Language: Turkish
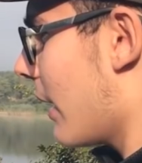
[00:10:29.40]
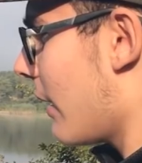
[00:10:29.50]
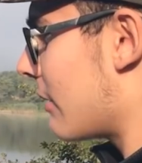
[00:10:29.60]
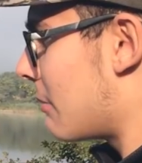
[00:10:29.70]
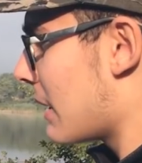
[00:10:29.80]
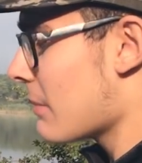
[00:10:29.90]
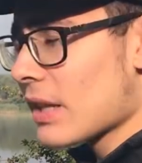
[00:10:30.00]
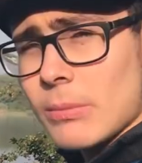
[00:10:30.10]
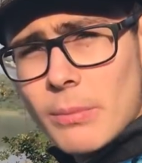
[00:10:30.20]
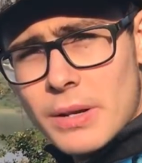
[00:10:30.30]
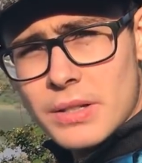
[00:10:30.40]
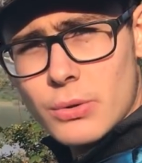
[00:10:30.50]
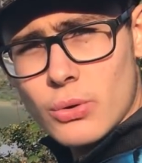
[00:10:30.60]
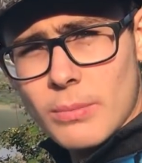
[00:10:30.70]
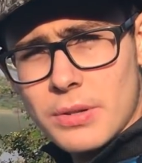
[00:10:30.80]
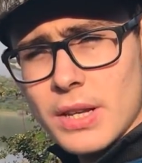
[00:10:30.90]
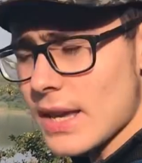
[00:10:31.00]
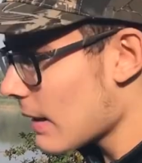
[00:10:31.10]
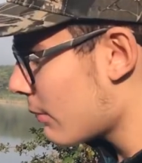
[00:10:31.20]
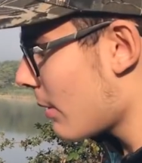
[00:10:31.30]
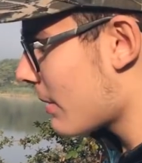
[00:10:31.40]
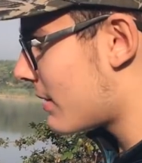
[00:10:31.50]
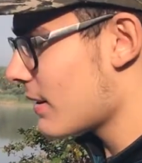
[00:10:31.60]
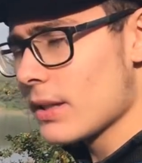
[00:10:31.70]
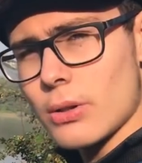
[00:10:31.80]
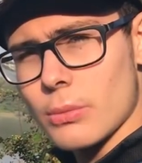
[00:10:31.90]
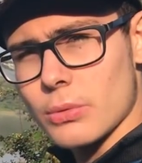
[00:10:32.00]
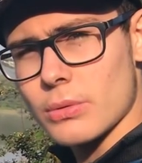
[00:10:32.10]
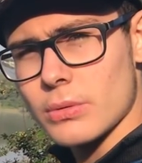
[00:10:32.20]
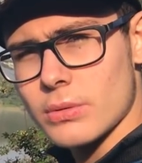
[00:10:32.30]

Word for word: Evet benim aklıma başka şu an bir şey gelmiyor ama senin geliyor mu?